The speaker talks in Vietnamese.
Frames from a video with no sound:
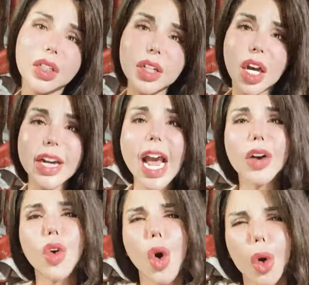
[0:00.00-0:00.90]
đời
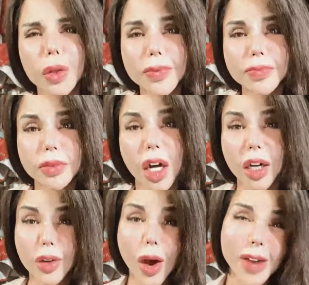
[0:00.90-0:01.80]
đau khổ lắm
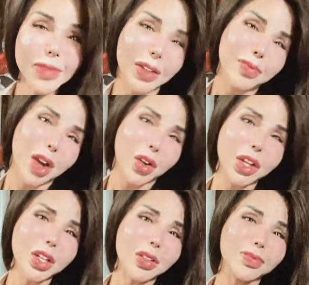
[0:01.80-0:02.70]
đời quá mệt
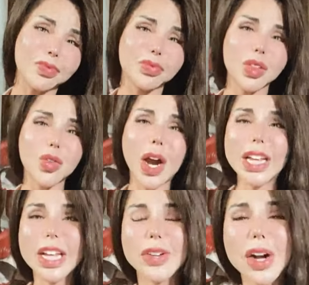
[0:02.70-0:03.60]
mỏi quá
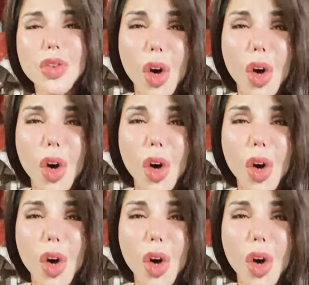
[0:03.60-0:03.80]
nhiều đau